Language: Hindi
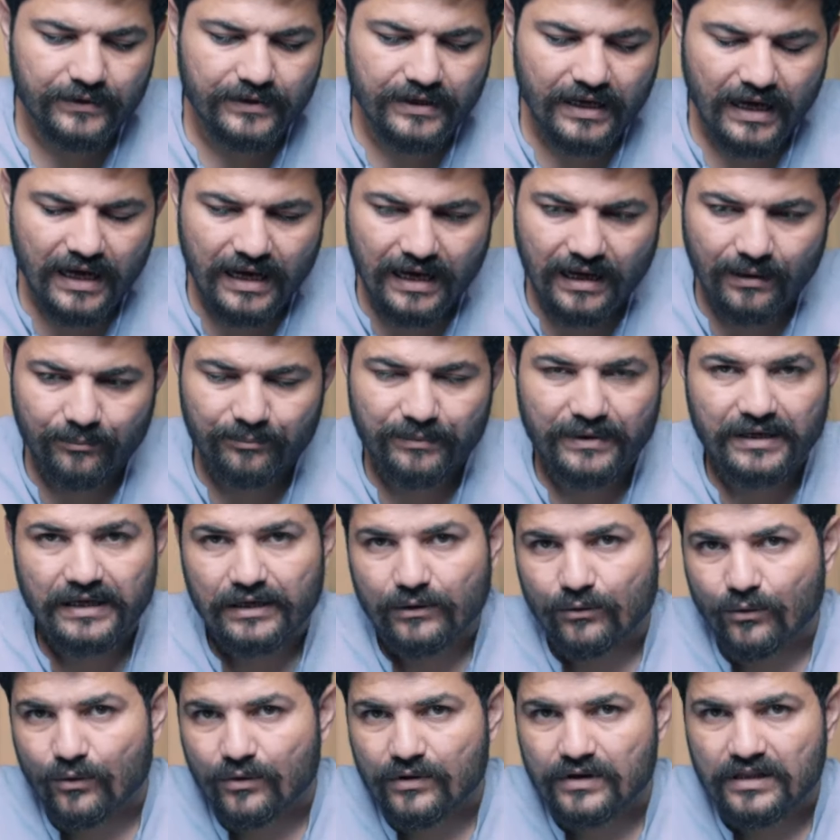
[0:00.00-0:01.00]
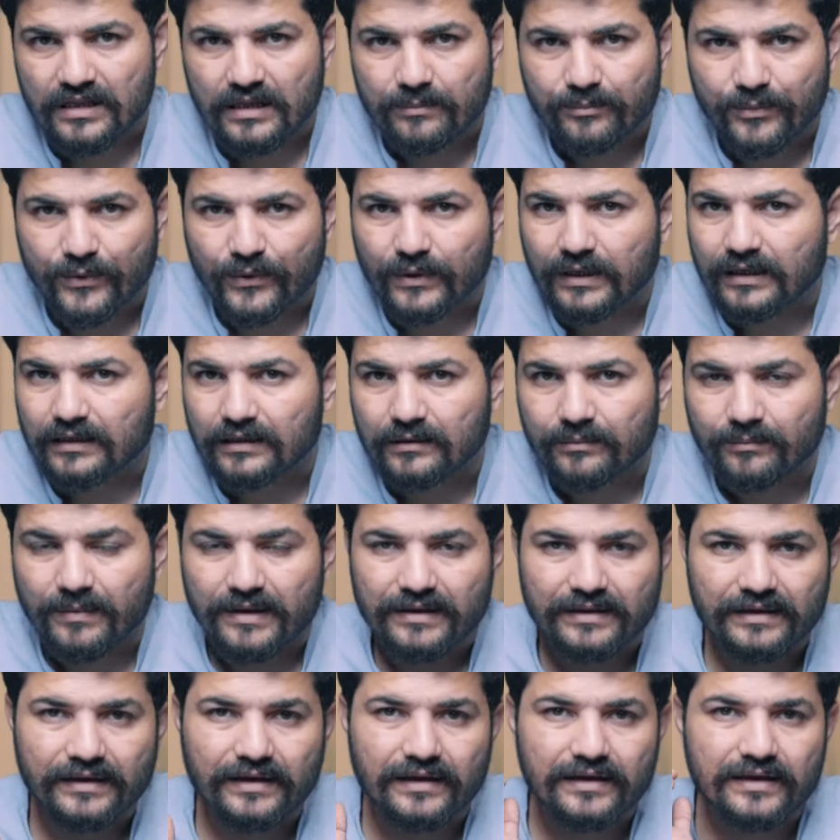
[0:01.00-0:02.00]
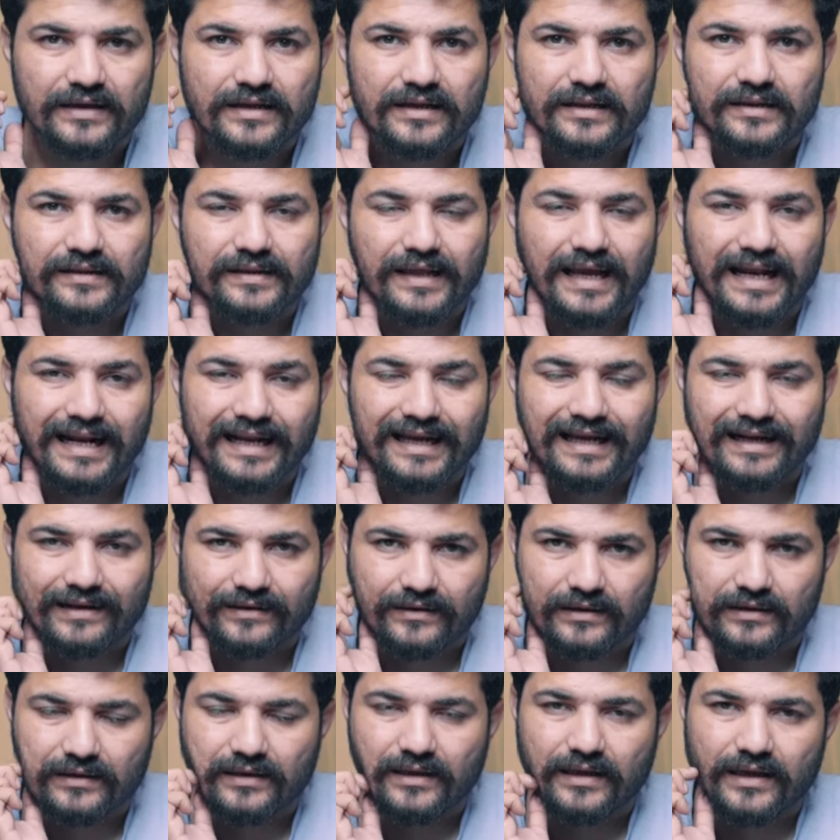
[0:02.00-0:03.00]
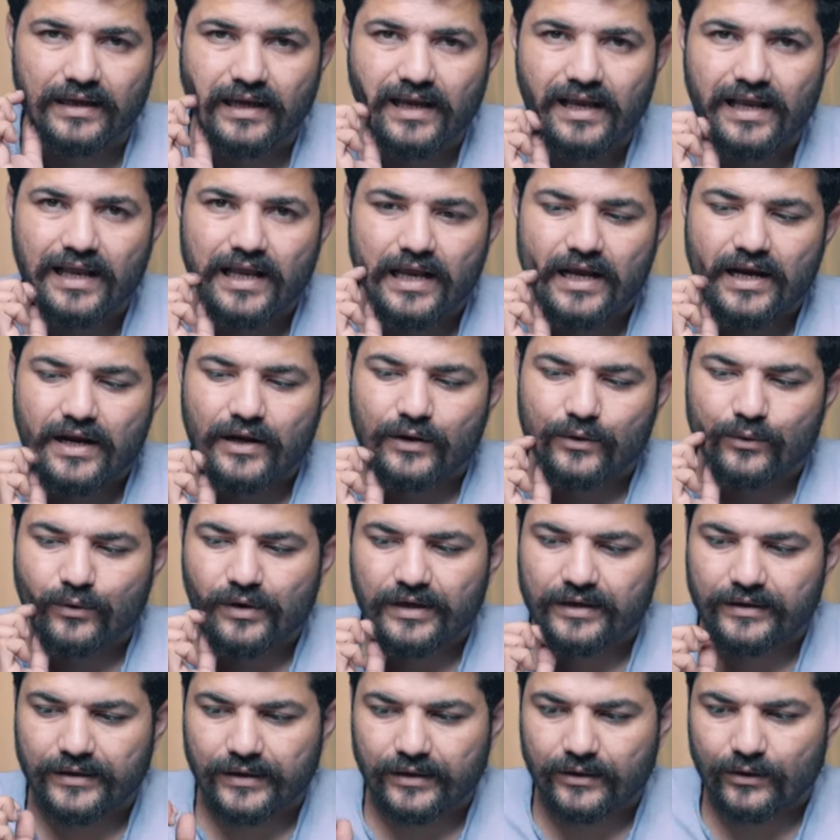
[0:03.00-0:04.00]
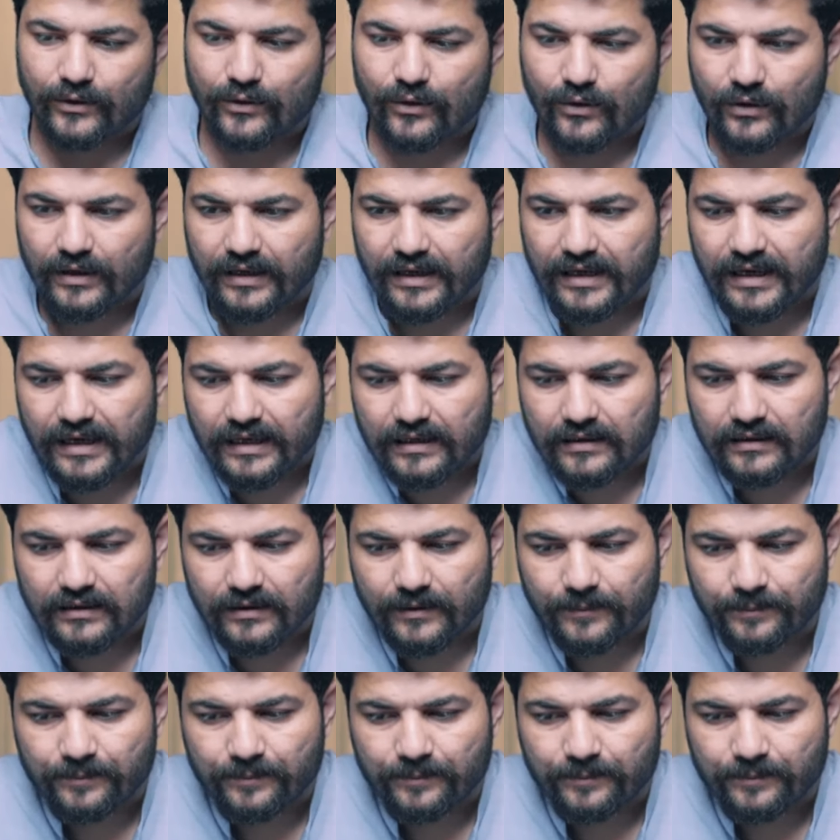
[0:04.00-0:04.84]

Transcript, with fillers: यहाँ पे कौन सी प्रोडक्ट्स बेसिकली सेल कर सकते हैं क्योंकि टिकटॉक एक